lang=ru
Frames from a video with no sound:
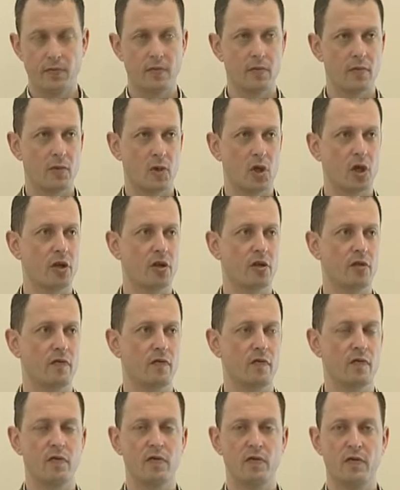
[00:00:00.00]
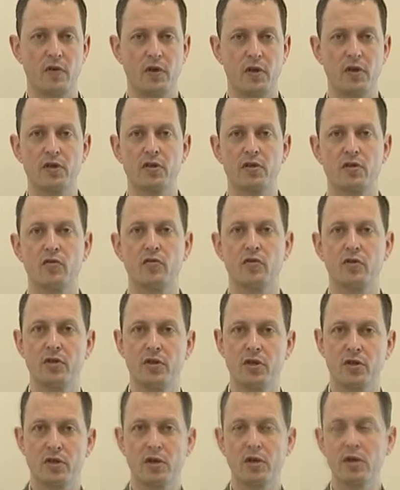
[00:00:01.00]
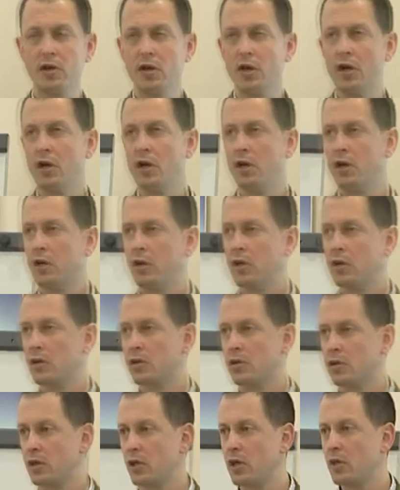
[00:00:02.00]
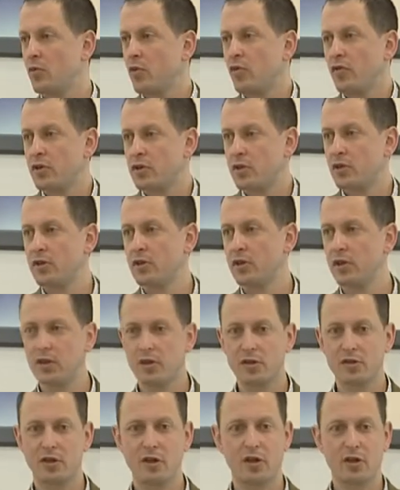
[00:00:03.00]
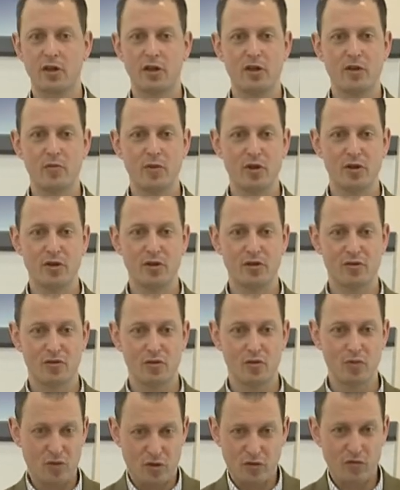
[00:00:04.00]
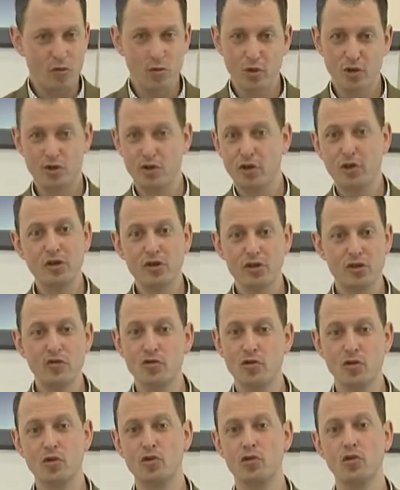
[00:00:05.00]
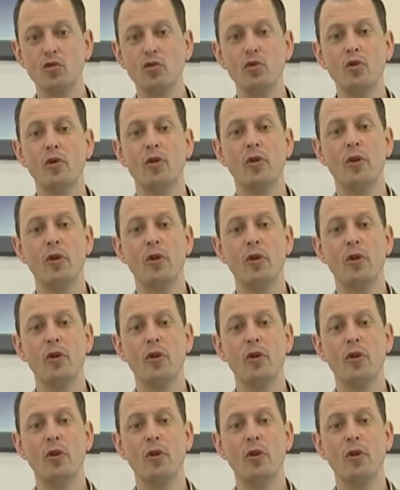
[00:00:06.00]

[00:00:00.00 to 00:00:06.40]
так это э, лидерство в издержках. Это либо ваша сильная сторона, либо нет. Собственно, вы можете нести все, что угодно.